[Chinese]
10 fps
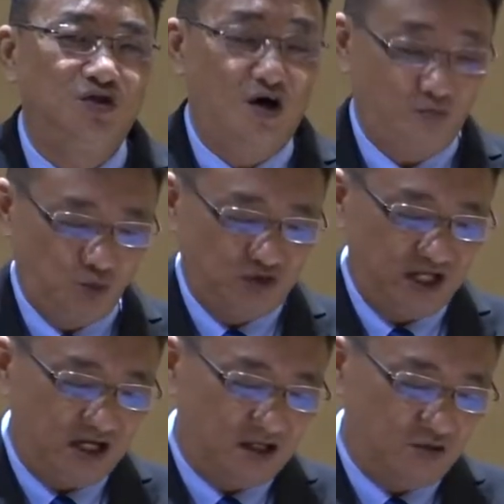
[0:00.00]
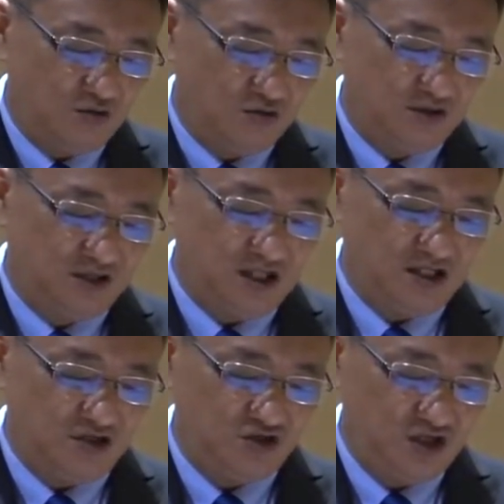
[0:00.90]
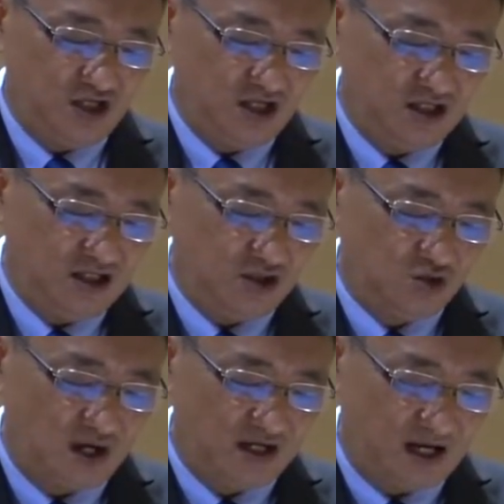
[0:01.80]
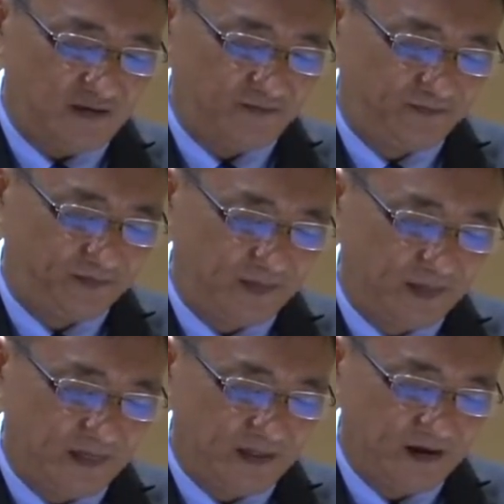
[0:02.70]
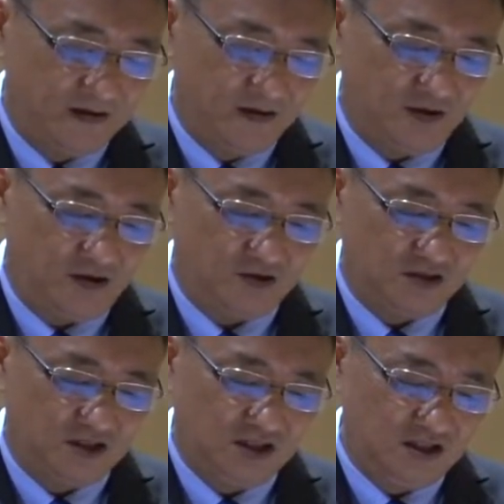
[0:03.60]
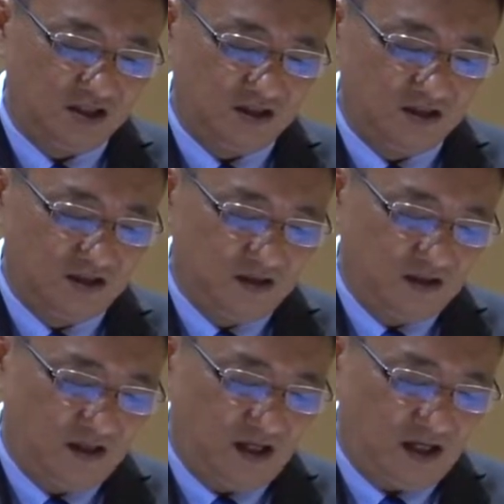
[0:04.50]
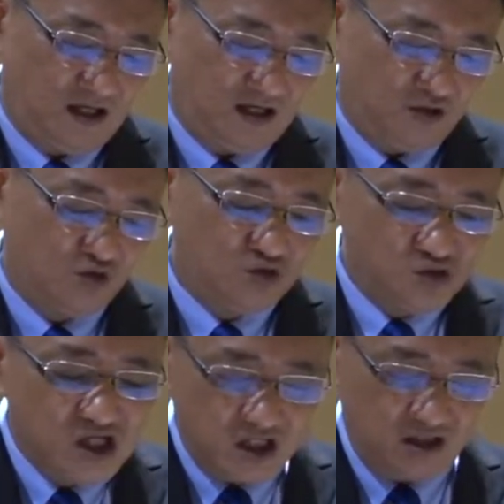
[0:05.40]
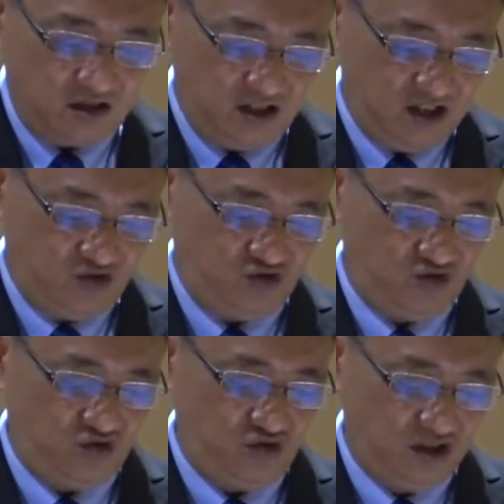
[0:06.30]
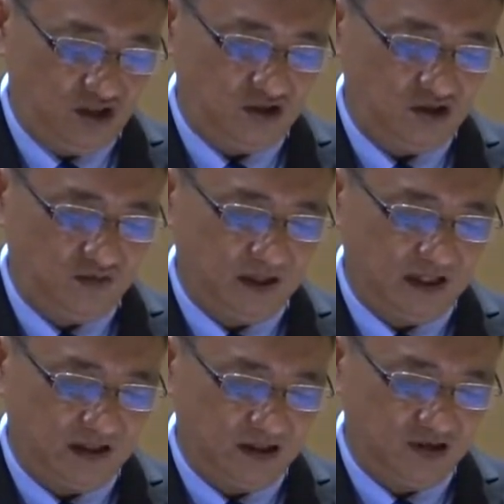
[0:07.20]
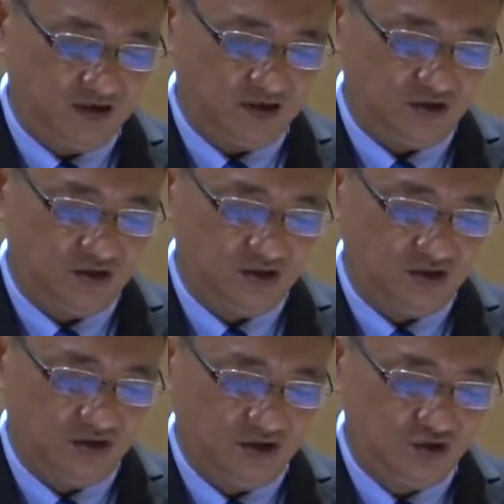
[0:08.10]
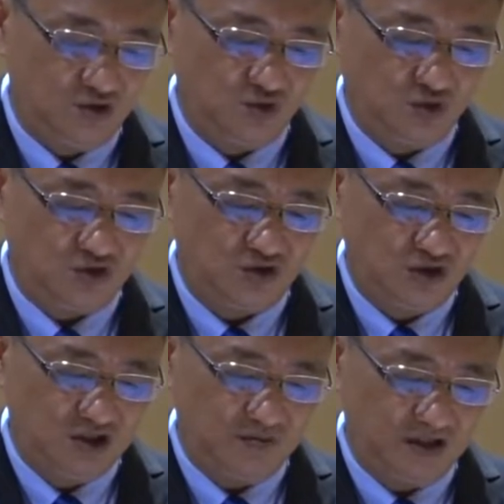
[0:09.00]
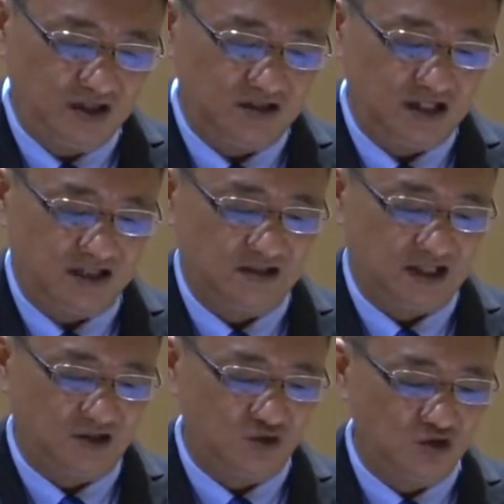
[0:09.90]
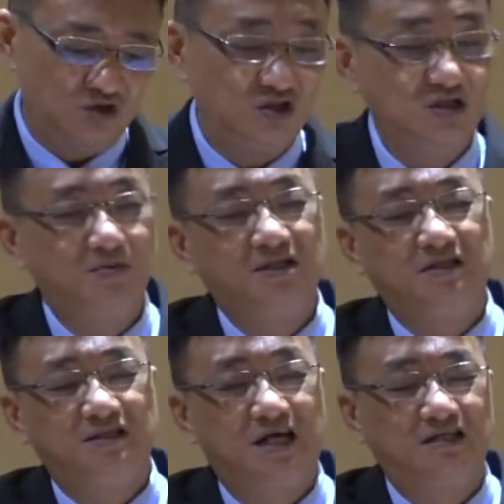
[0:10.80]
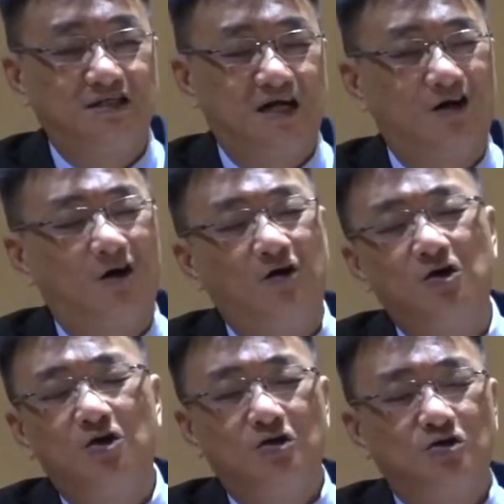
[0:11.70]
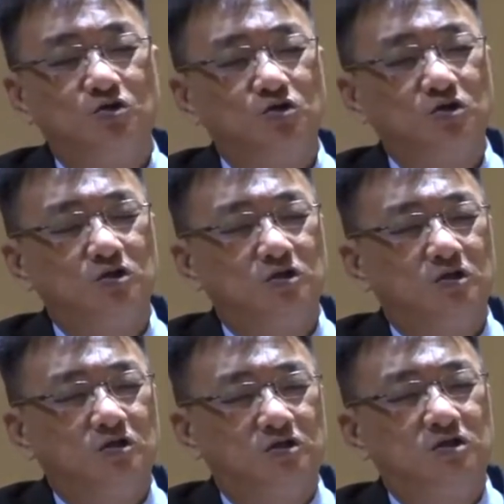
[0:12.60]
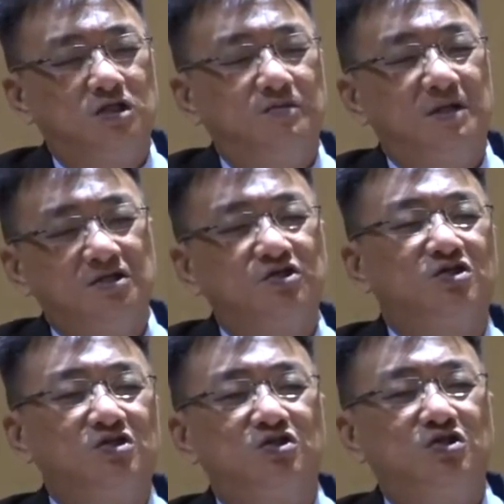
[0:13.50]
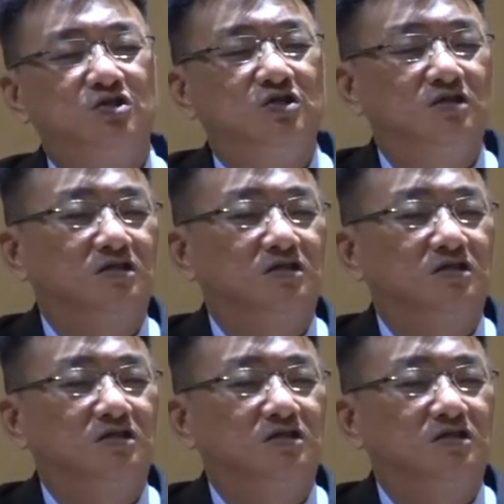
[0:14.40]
啊，不像这一些异端呐，哦，这个啊，故意谦虚和敬拜天使，就夺去你们的奖赏，夺去你们的奖赏哦，就是使你们失去